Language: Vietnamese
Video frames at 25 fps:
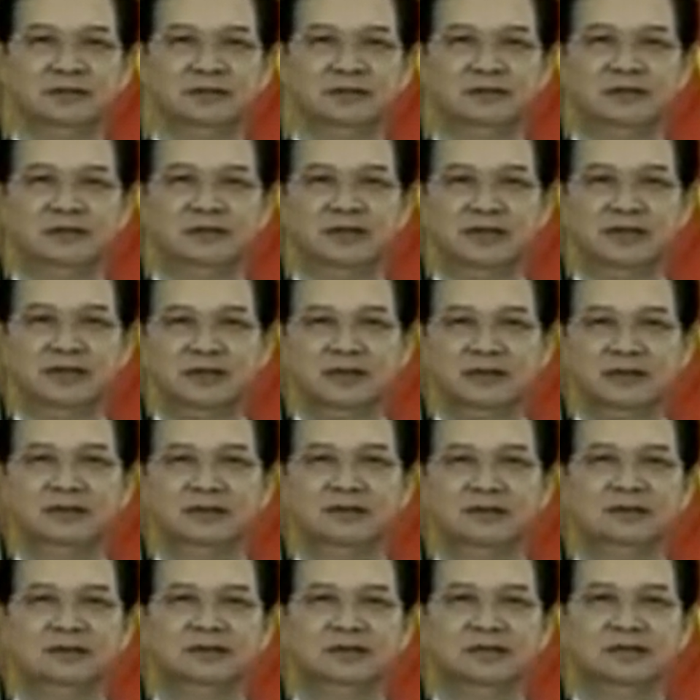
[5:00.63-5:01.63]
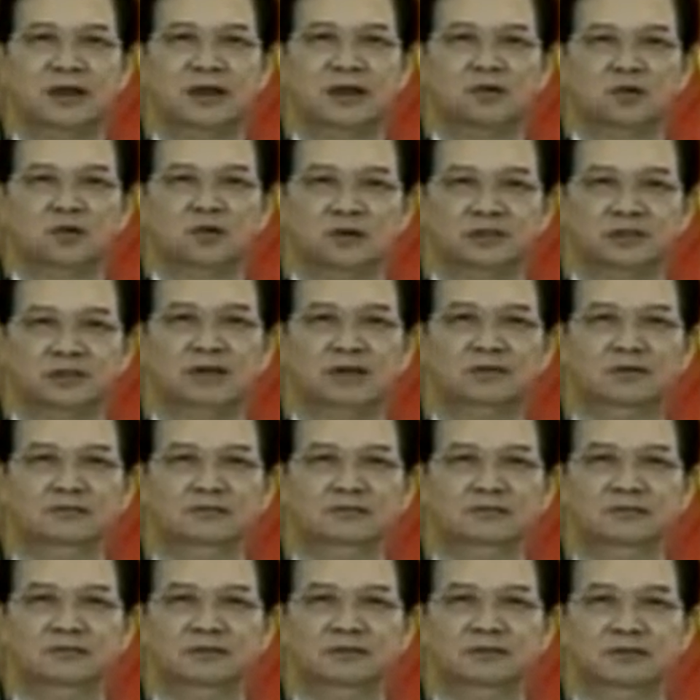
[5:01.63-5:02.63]
đưa hiến chương vào cuộc sống
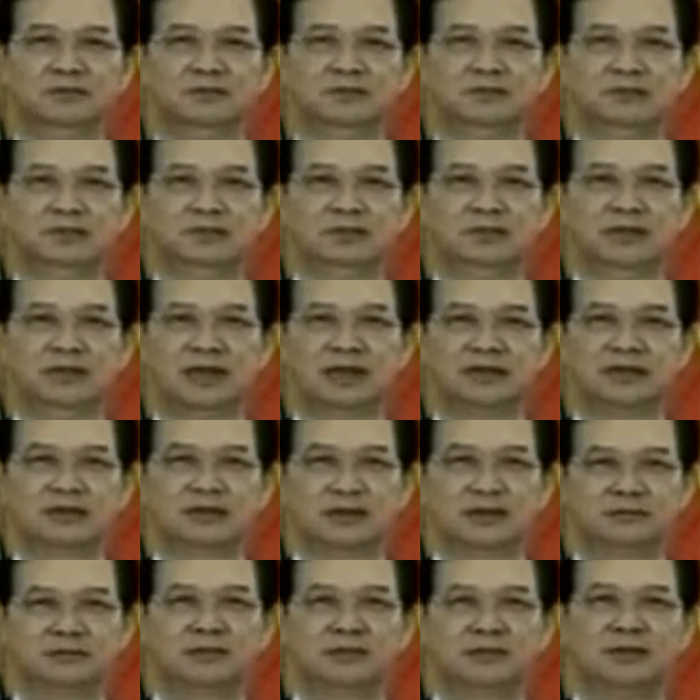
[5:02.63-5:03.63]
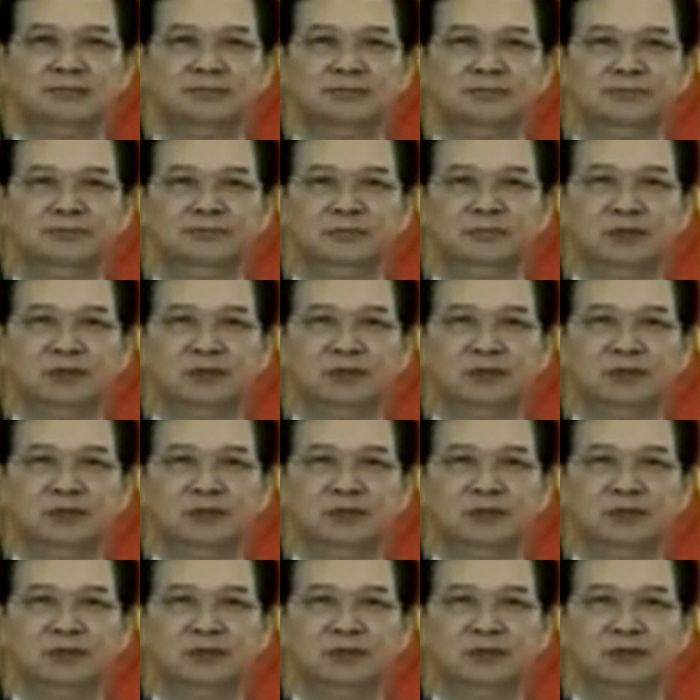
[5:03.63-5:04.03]
là trọng tâm